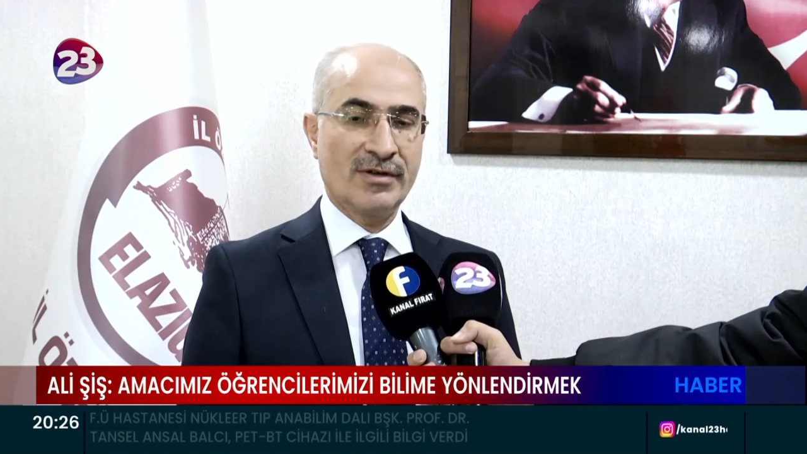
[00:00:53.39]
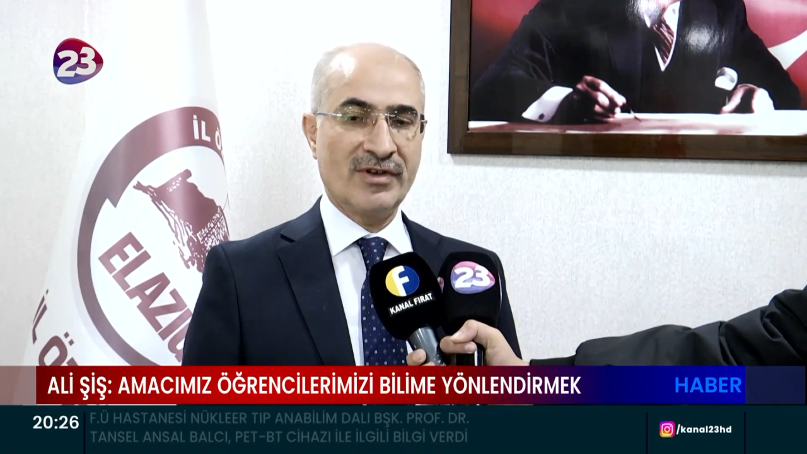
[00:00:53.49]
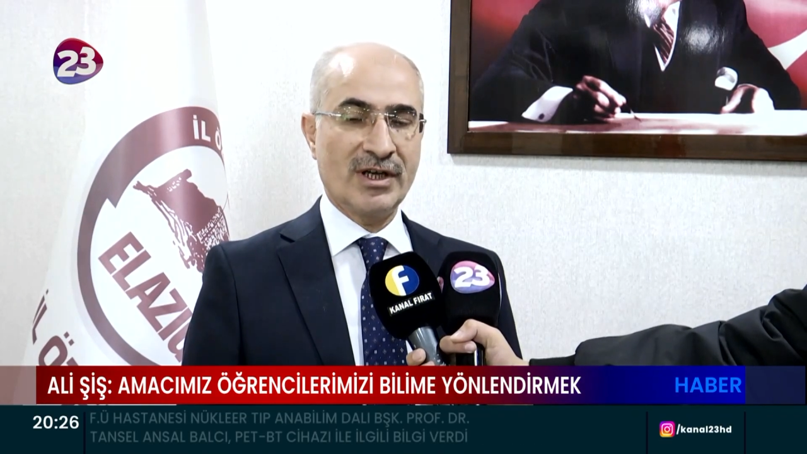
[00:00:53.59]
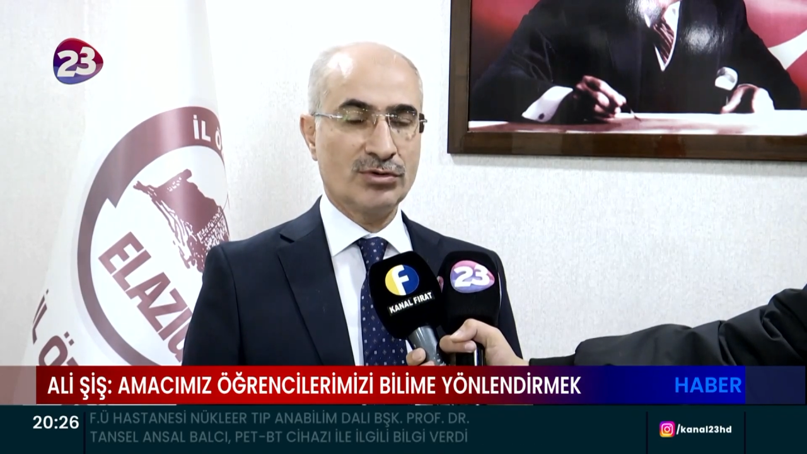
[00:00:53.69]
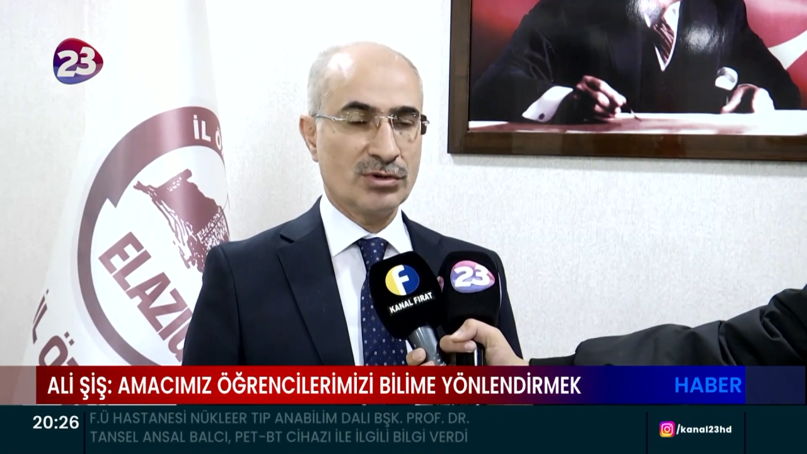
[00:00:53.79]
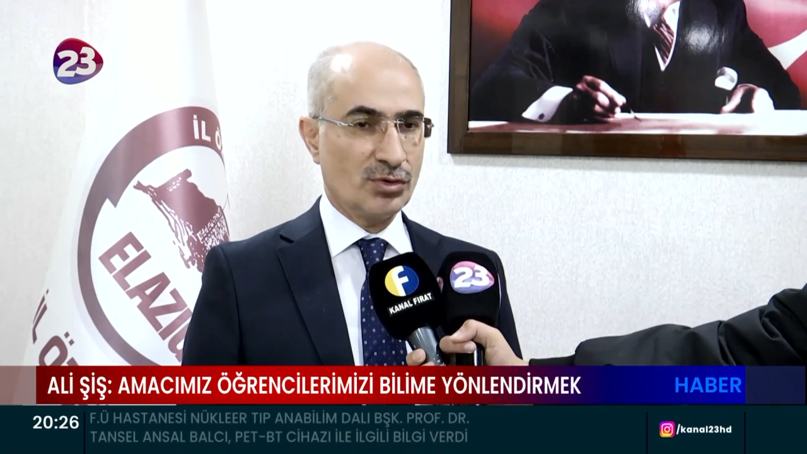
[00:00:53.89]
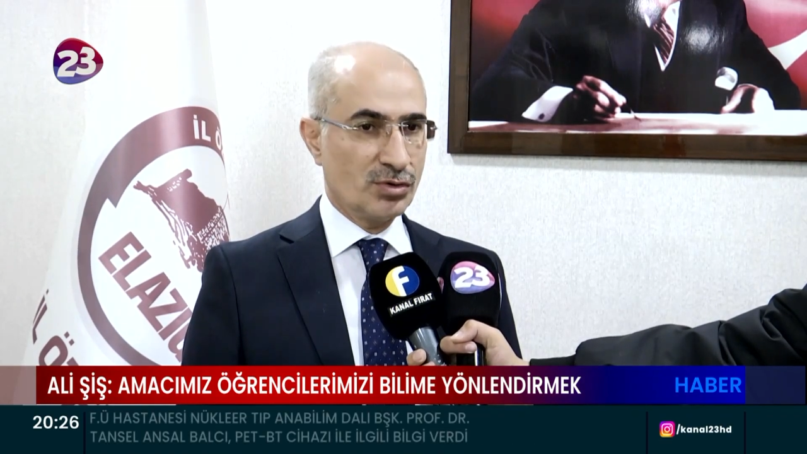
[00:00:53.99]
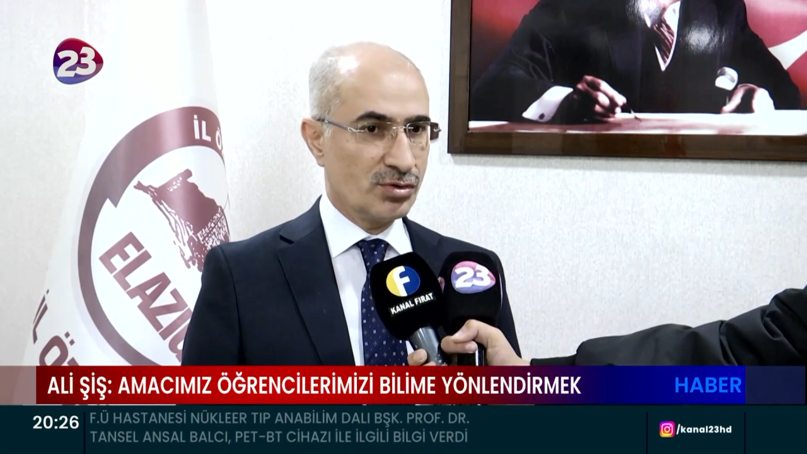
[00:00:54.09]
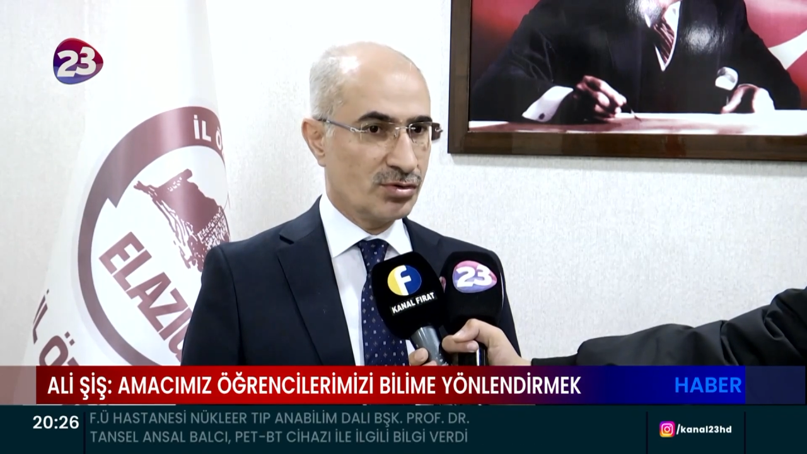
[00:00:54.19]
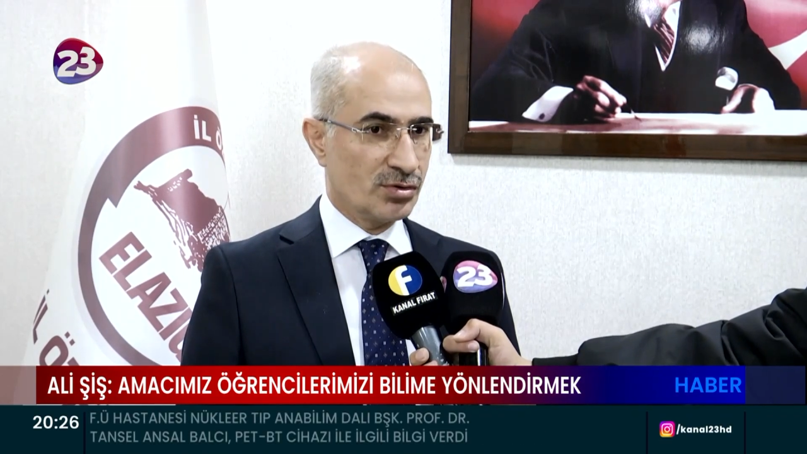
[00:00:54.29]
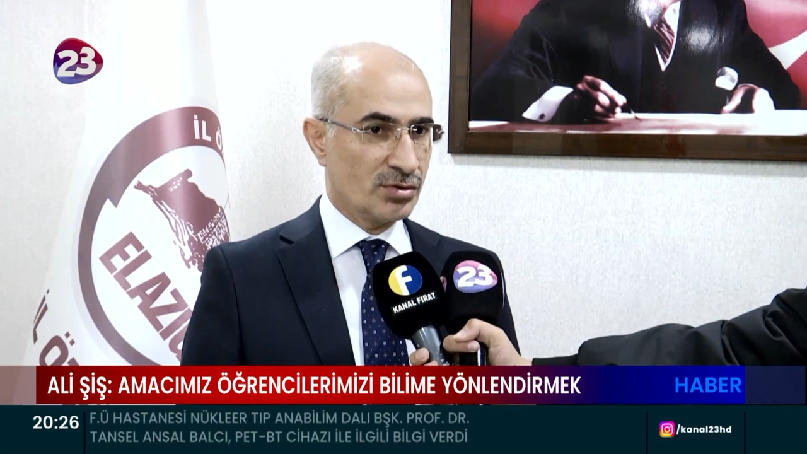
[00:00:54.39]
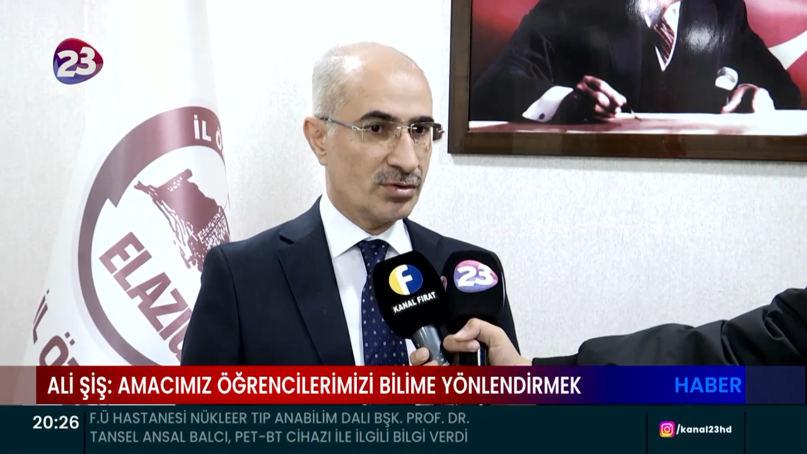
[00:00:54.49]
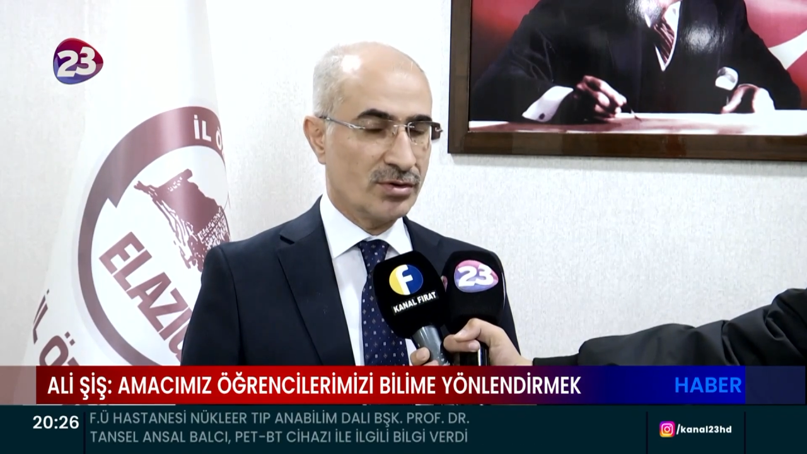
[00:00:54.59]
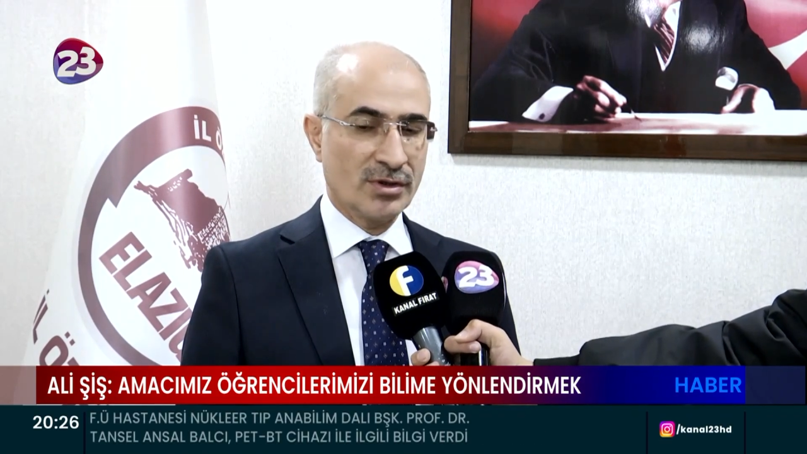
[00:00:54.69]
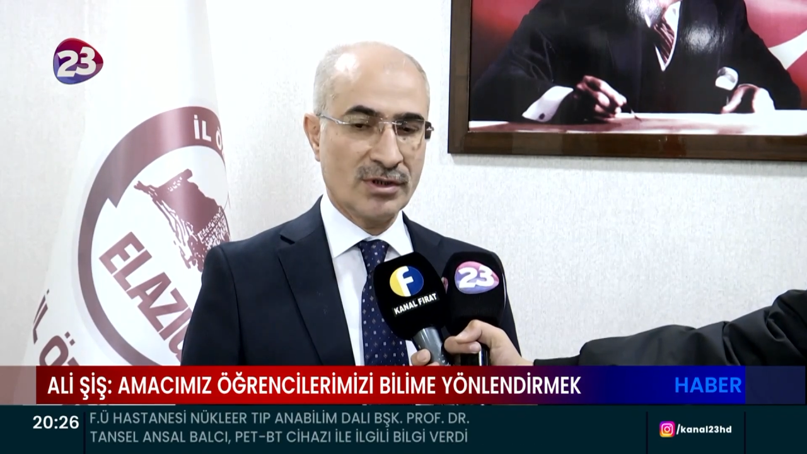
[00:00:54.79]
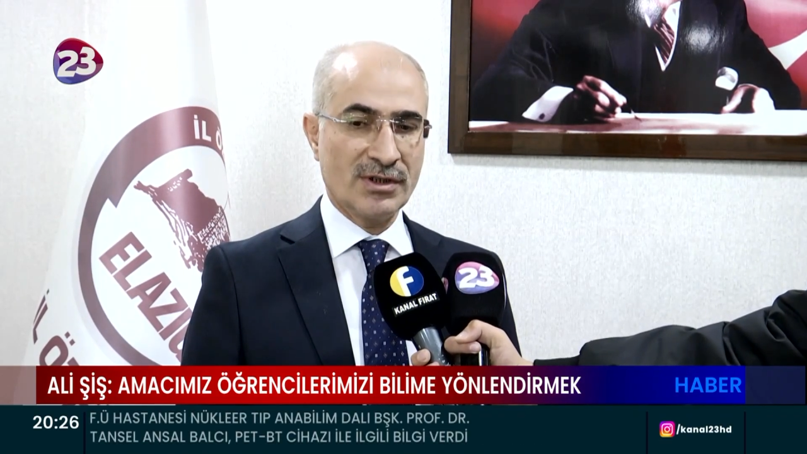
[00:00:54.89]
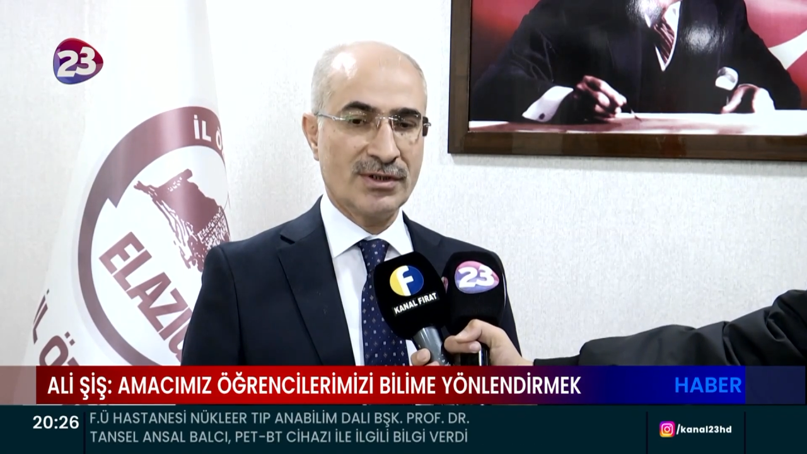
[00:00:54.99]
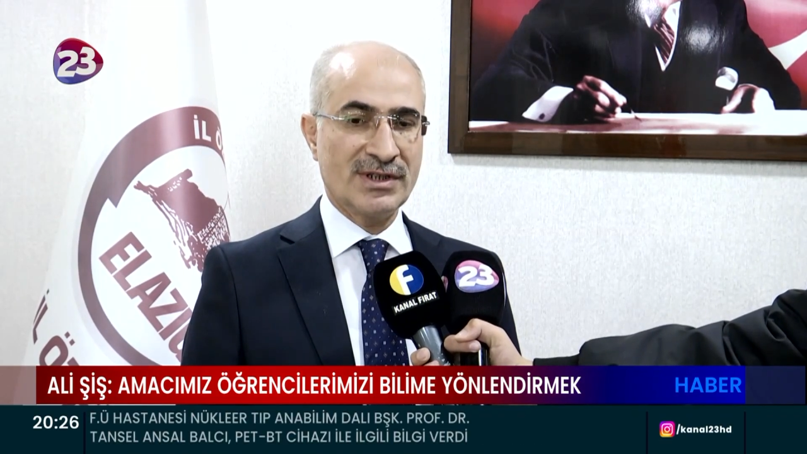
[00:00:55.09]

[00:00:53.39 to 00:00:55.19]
veyahut da okuduğu e,